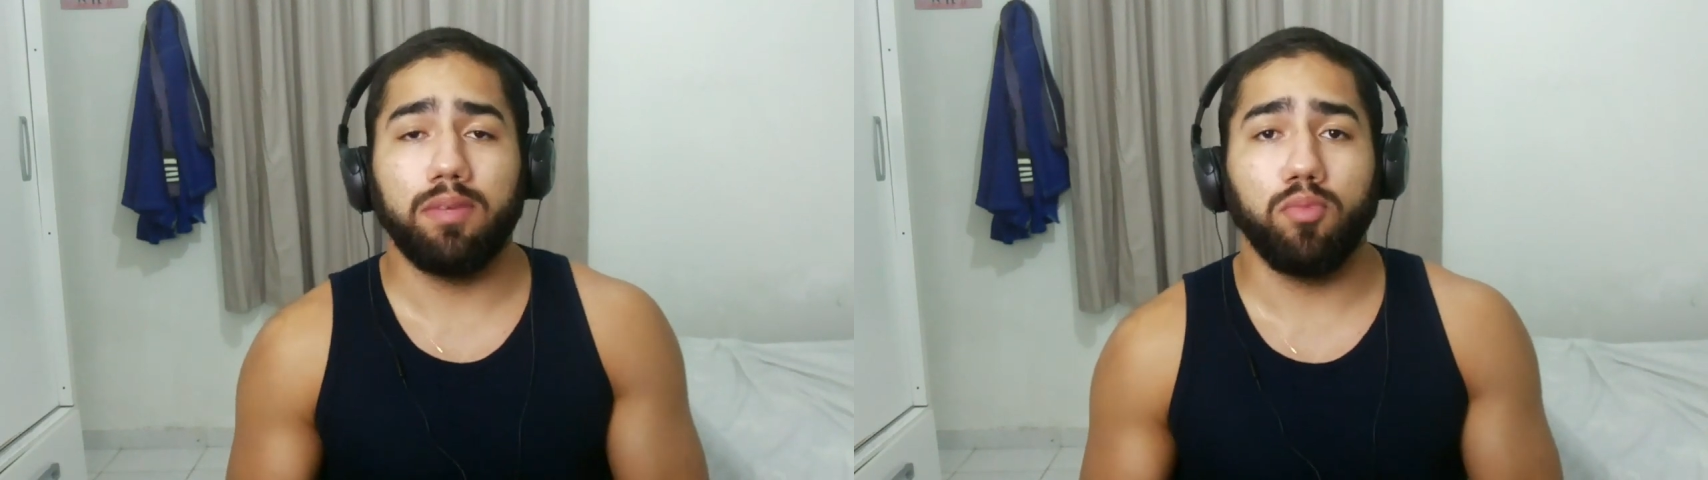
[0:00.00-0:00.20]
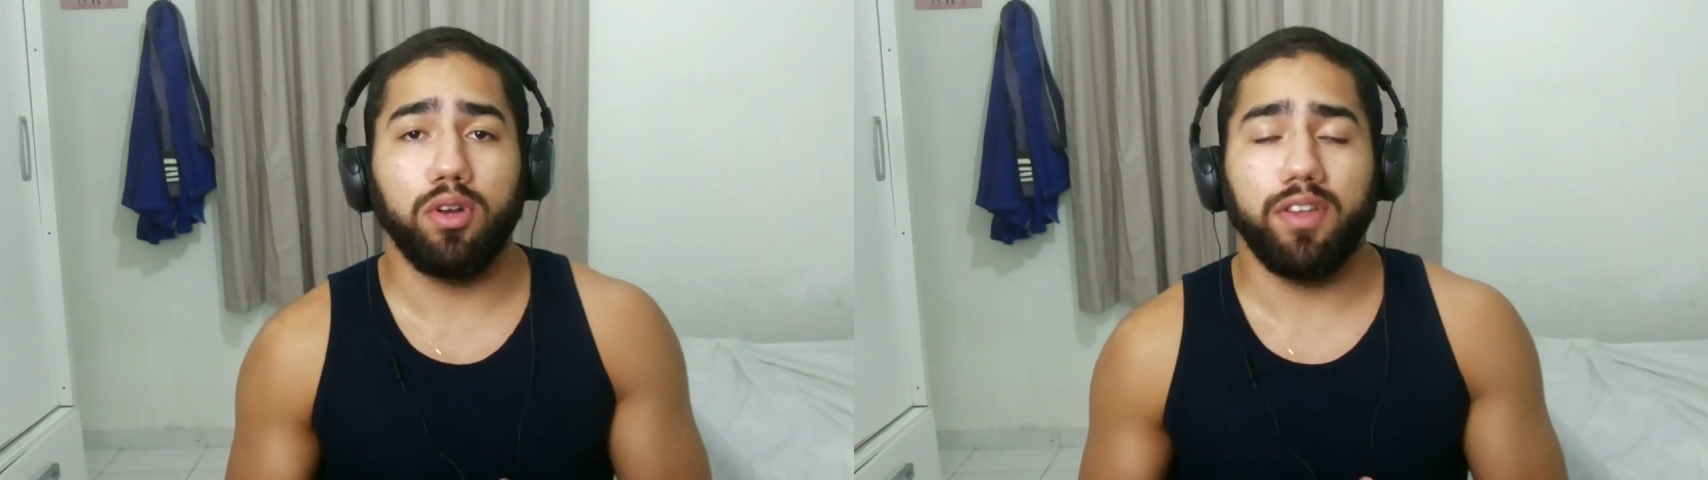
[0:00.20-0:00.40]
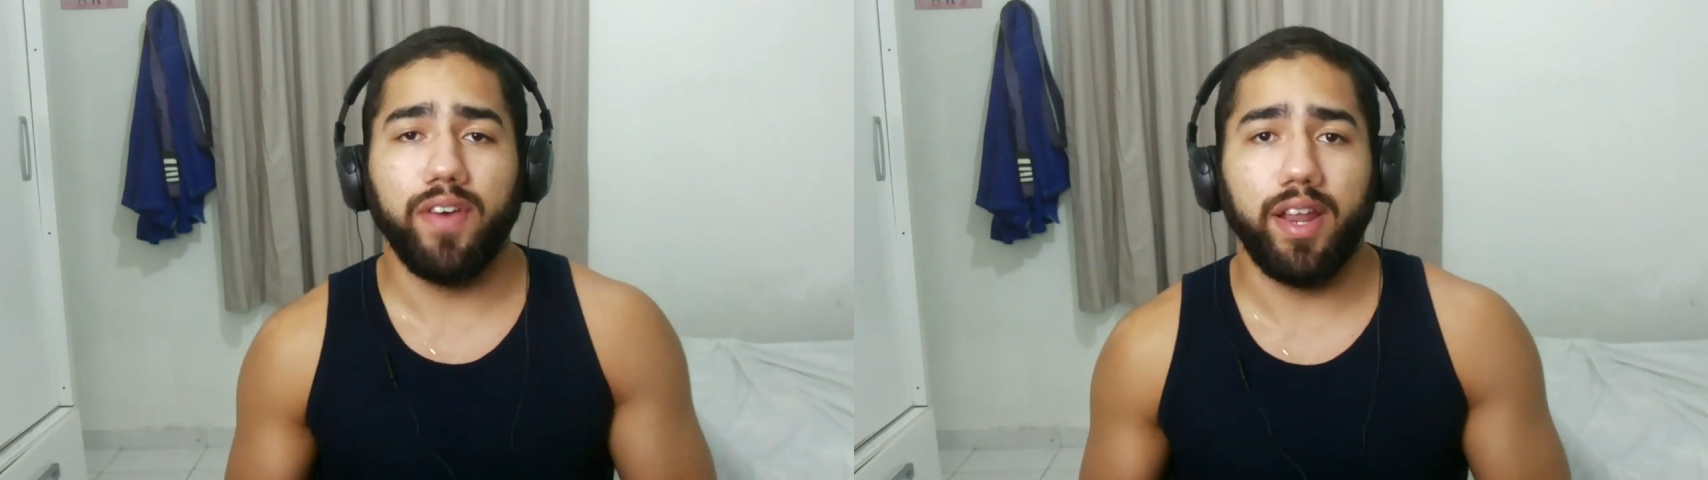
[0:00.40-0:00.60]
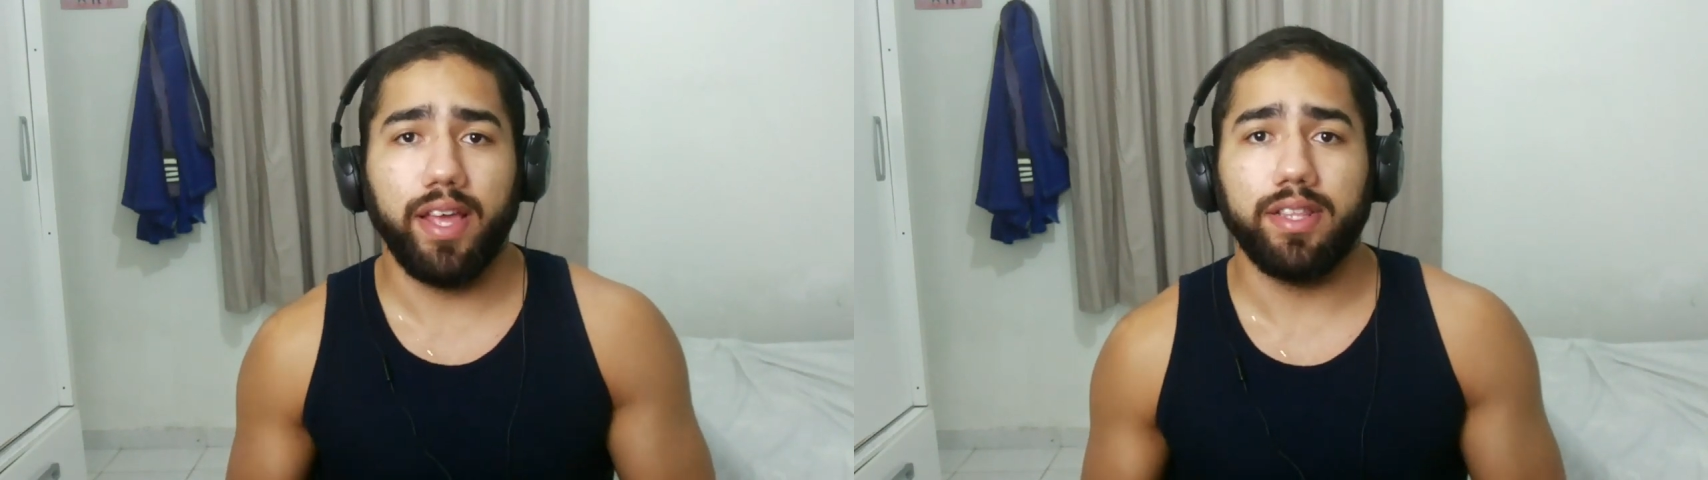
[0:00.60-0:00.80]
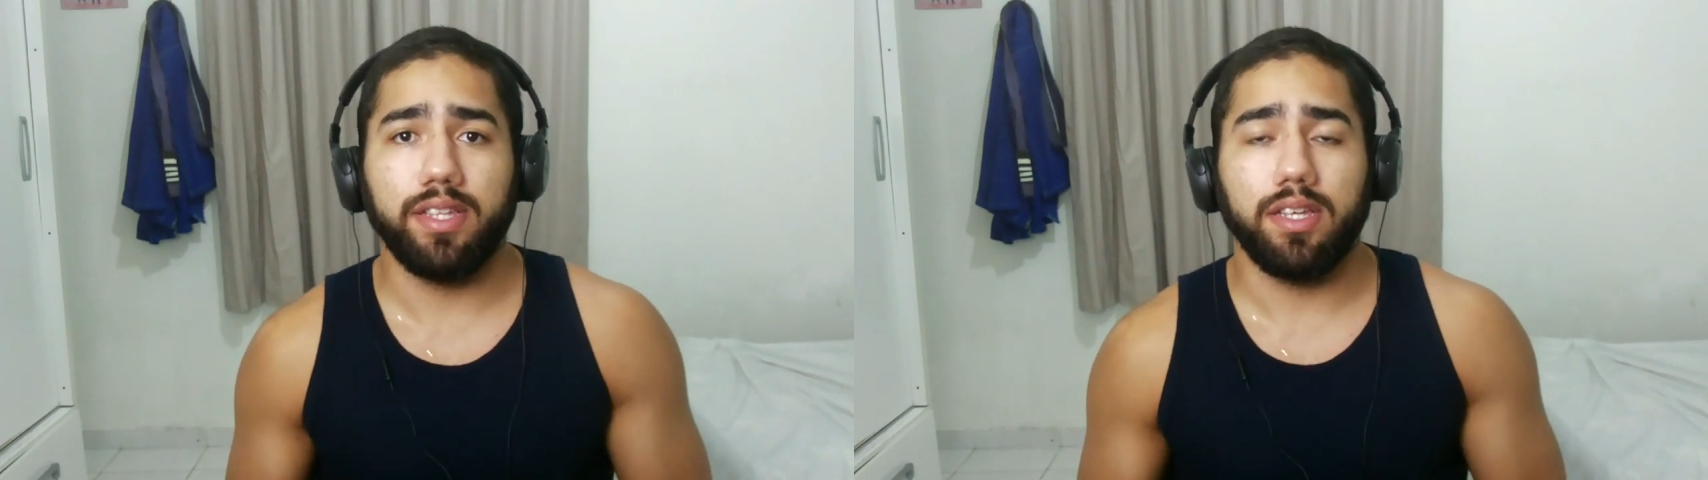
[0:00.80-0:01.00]
de kimono
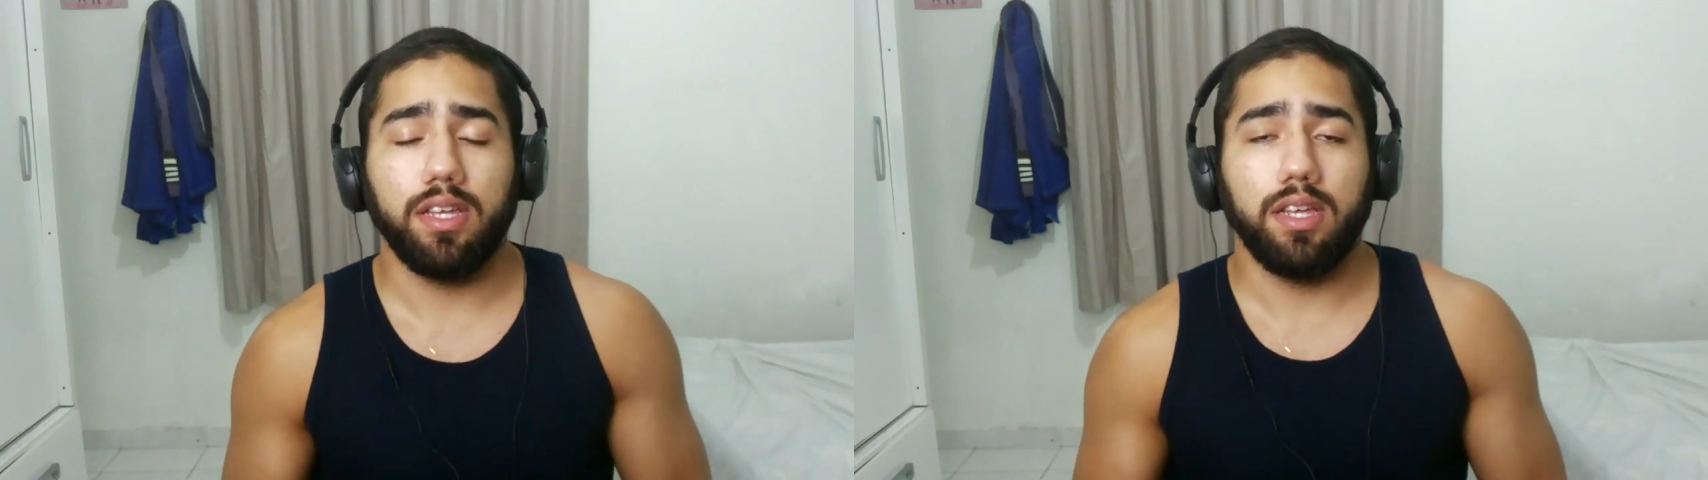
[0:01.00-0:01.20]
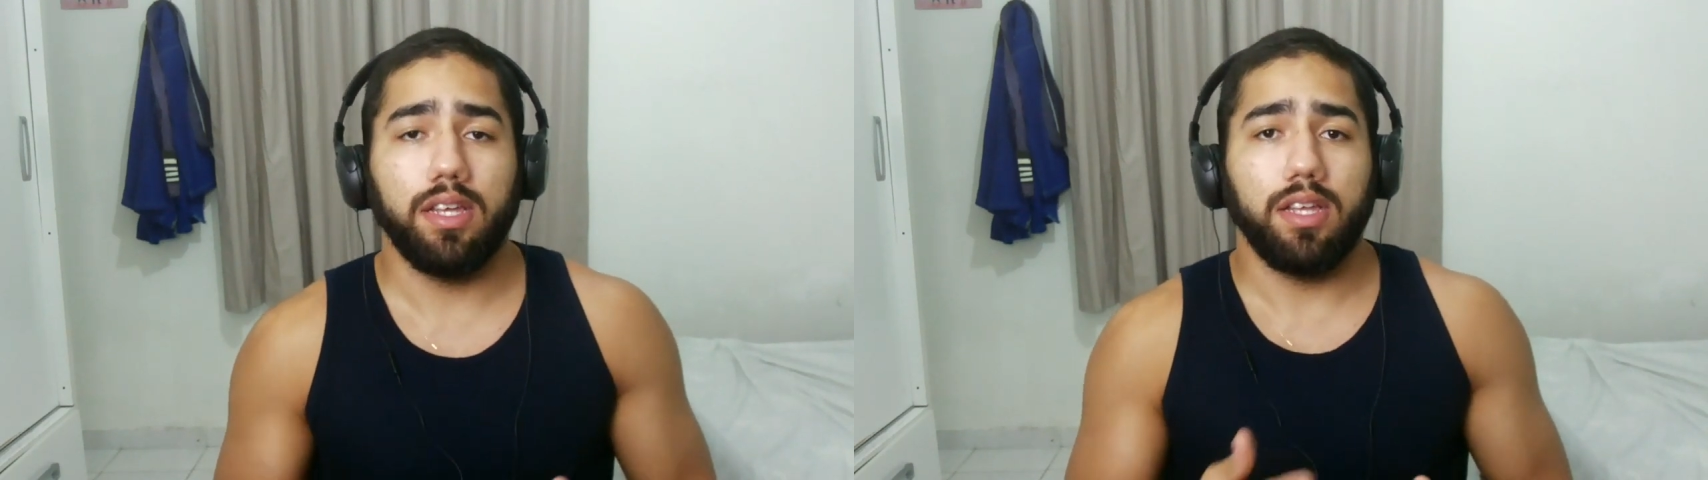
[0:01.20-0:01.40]
diferente,